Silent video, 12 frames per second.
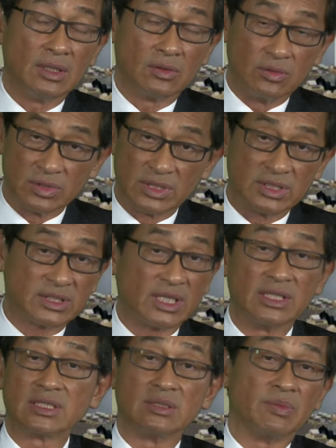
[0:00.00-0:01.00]
股市
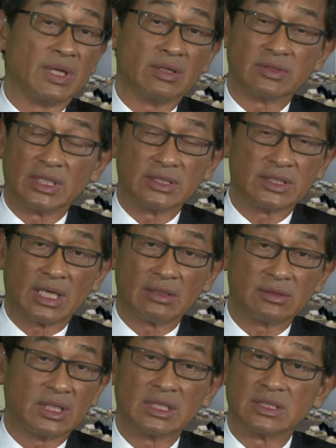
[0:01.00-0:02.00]
真的是没有成交，
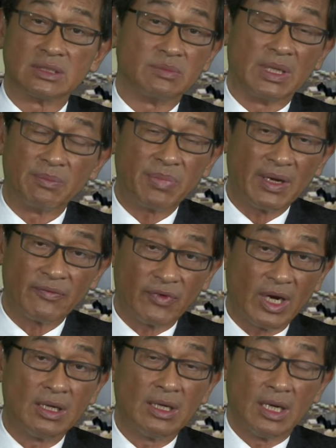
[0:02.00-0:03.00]
这个是没办法。